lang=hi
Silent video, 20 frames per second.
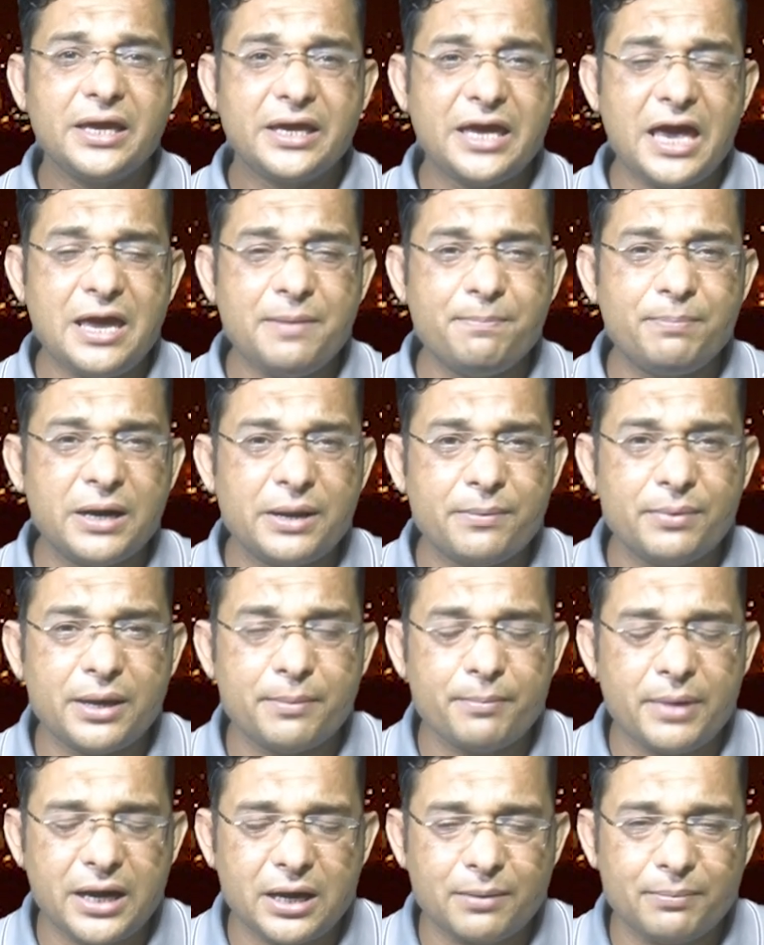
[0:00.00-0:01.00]
कई बड़े बड़े
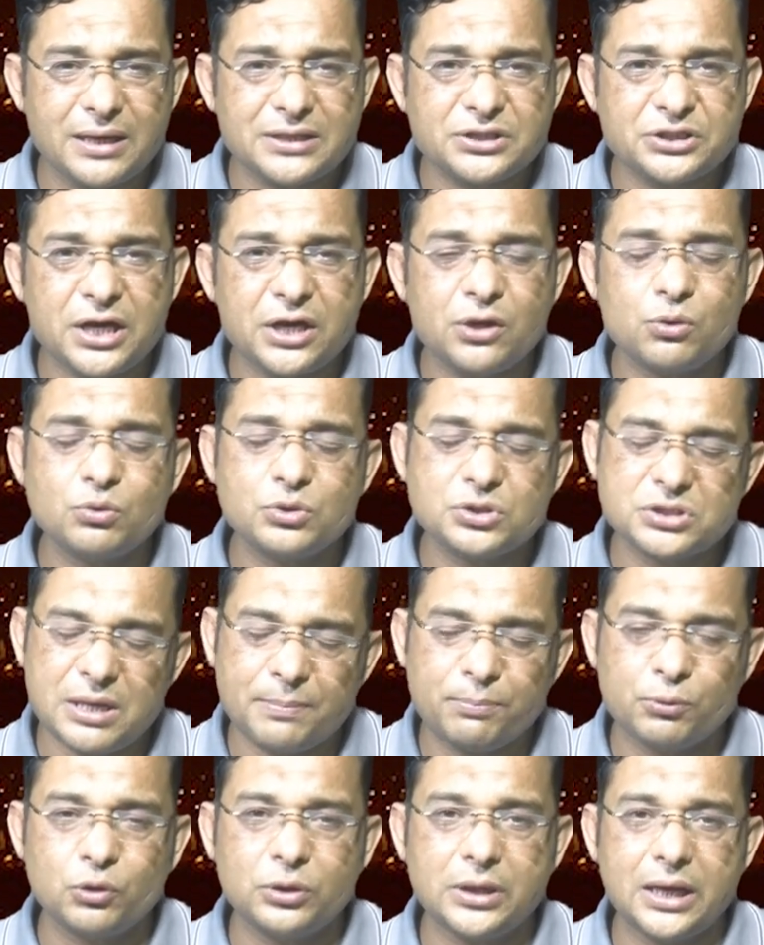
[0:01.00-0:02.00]
मगरमच्छ हैं उन
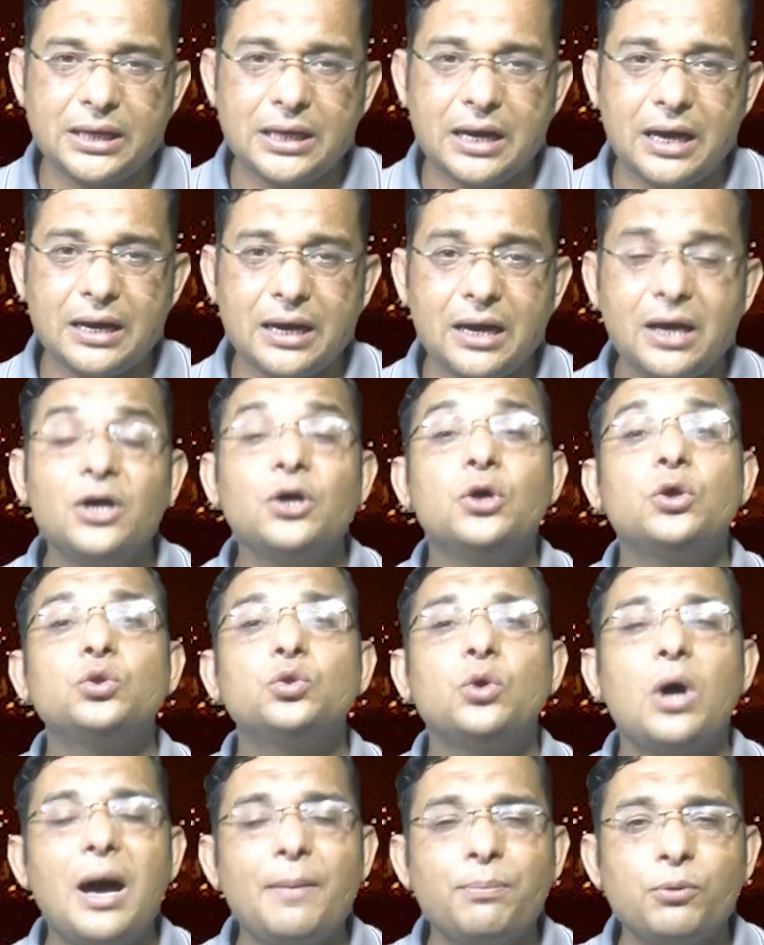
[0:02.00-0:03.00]
सबको ललकारा
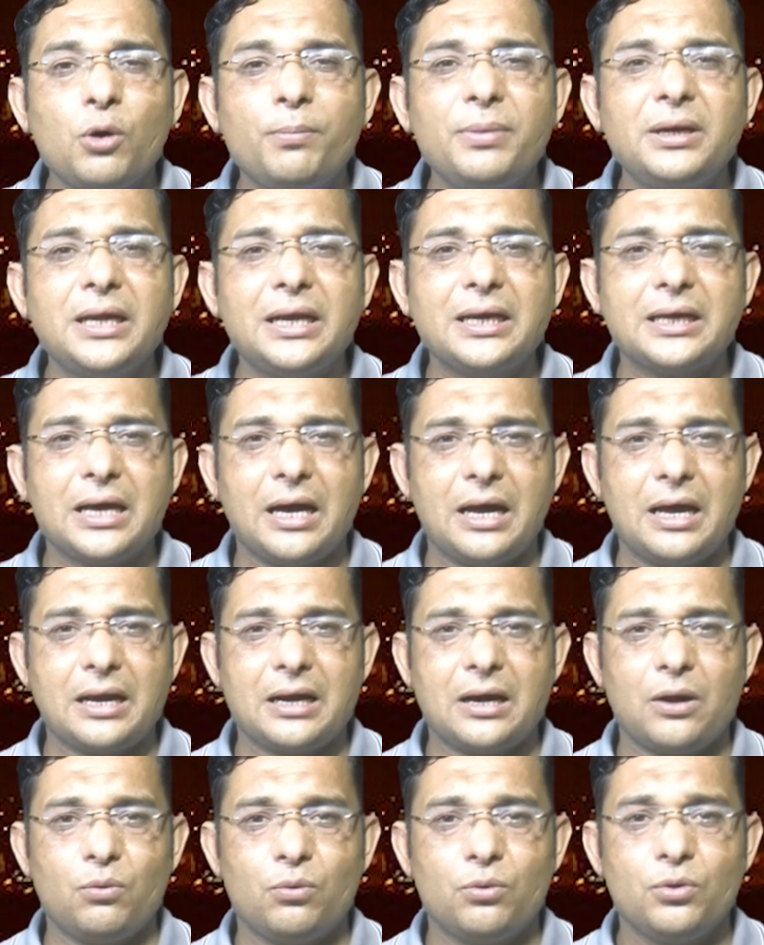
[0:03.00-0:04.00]
तो आपको भी ललकार
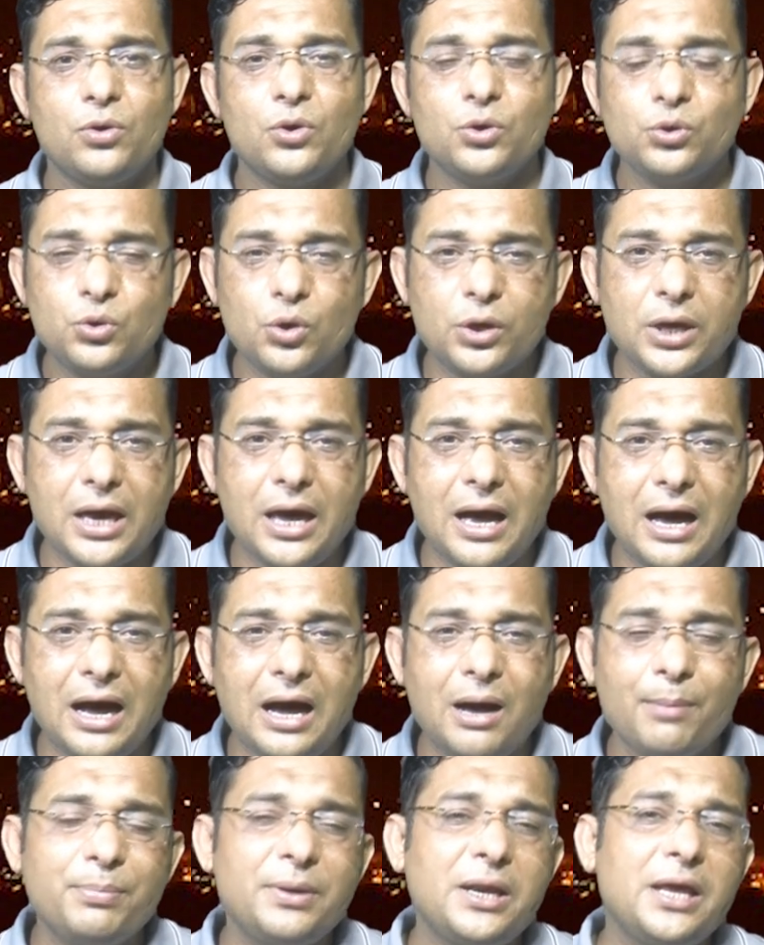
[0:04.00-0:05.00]
रहा हूँ क्योंकि
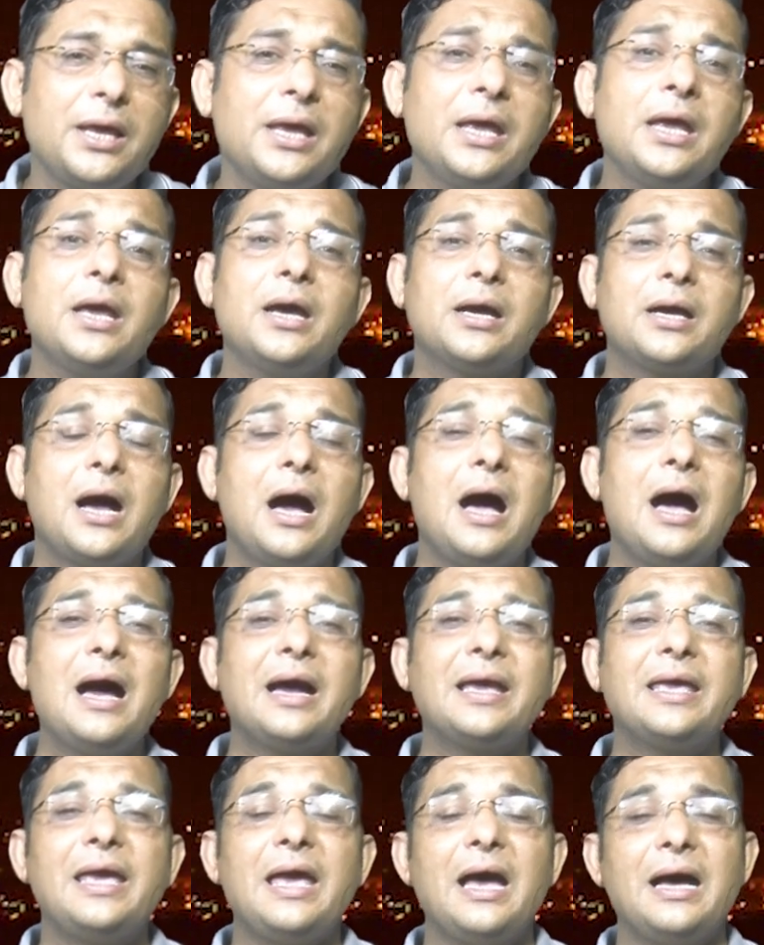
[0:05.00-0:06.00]
आपने कहा
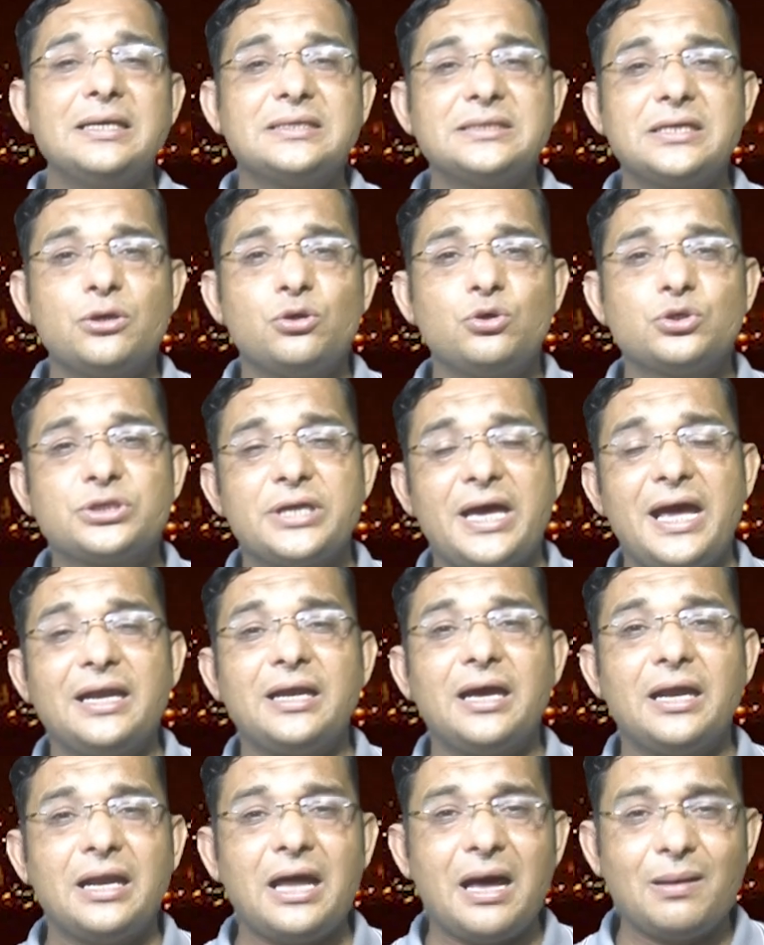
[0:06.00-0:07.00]
कि अज़र हुसैन
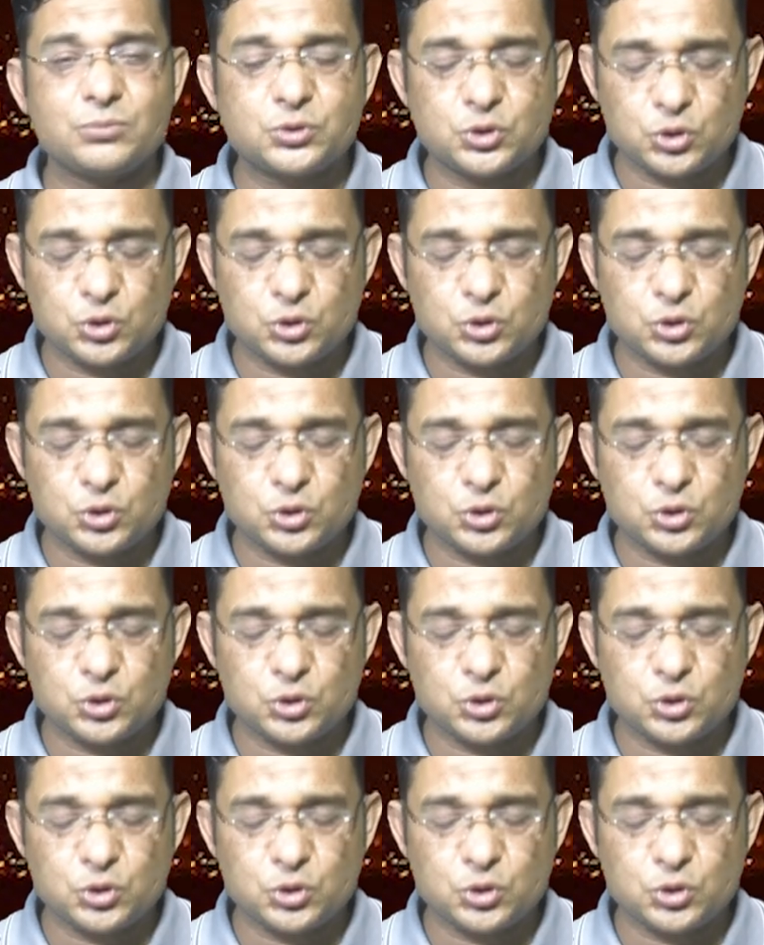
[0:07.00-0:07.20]
का नाम